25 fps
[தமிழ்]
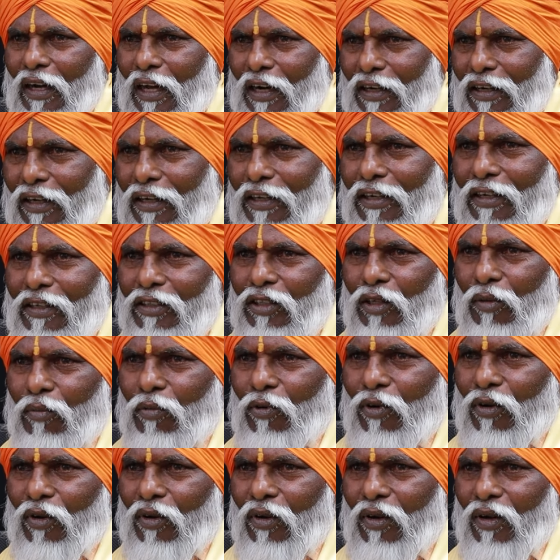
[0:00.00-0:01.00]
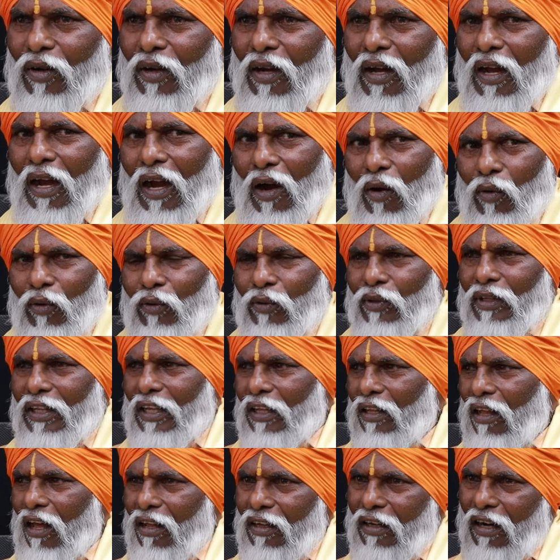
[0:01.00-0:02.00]
கற்கண்டு எடுத்துகிட்டு போனோம் அவர் வந்து
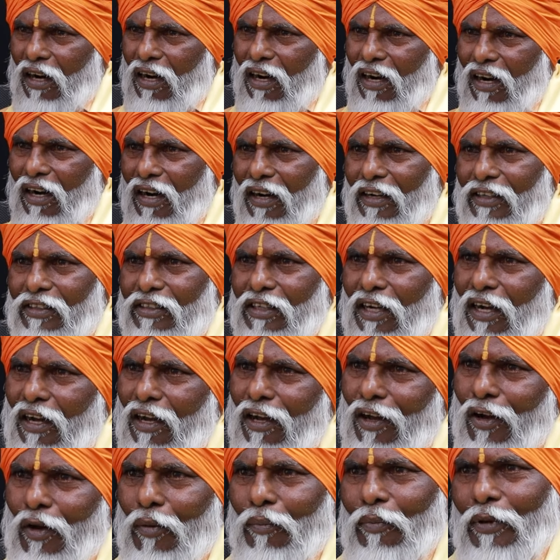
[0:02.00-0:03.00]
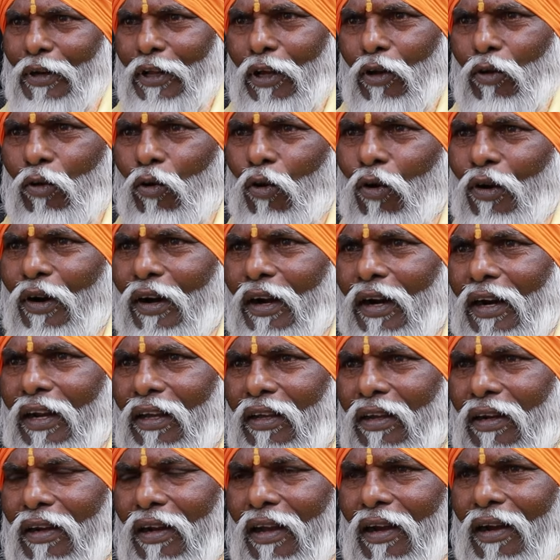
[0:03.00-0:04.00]
ஏதாவது கல்லால் அடித்தா பெரிய யோகம்
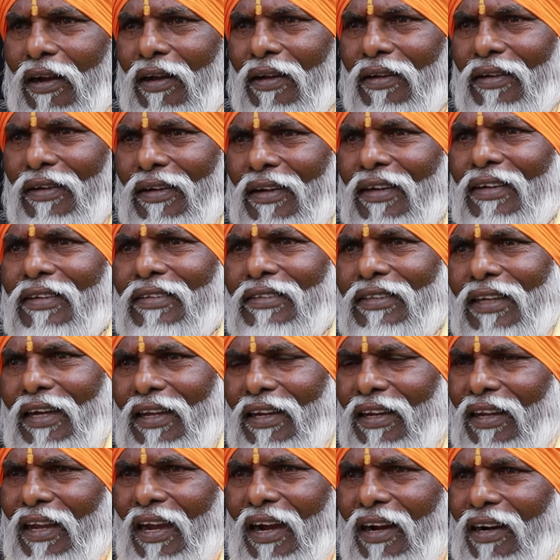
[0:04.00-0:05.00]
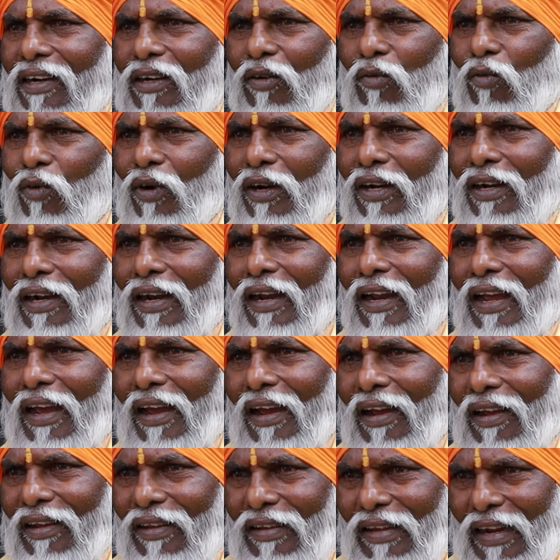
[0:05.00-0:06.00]
கிடைக்குன்னாங்க சரி என்கிட்ட ஒன்றும் இல்லை
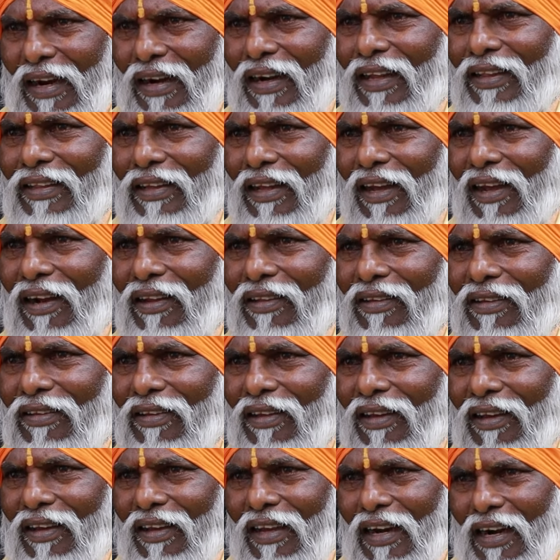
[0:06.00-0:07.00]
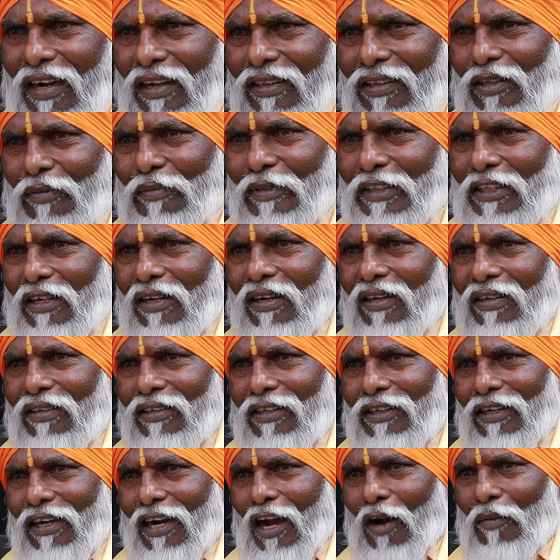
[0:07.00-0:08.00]
எண்ணம் தான் இருந்தது எண்ணத்தை மாத்திரம்
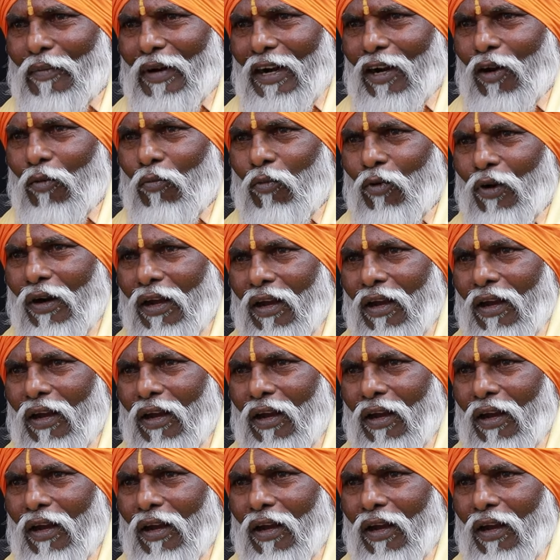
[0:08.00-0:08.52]
எடுத்துக்கிட்டு நான் மட்டும்